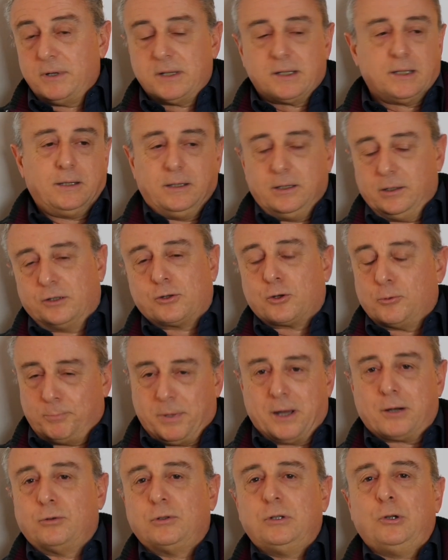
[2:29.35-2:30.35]
questi io adesso
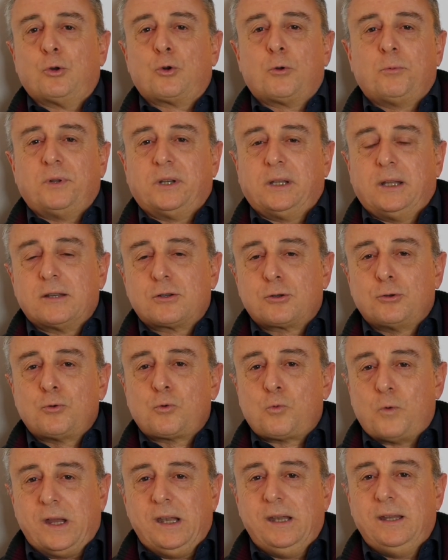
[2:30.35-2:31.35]
parlo di loro perché
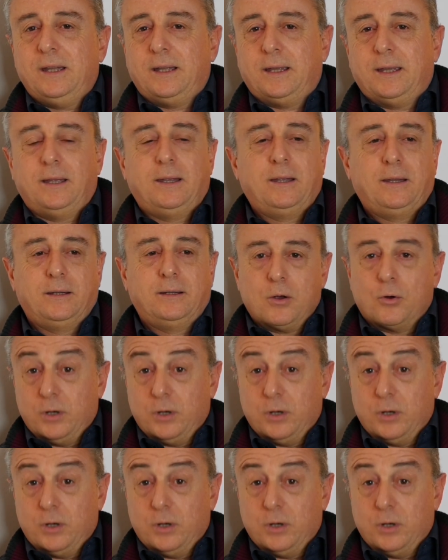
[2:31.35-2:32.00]
sono quelli che,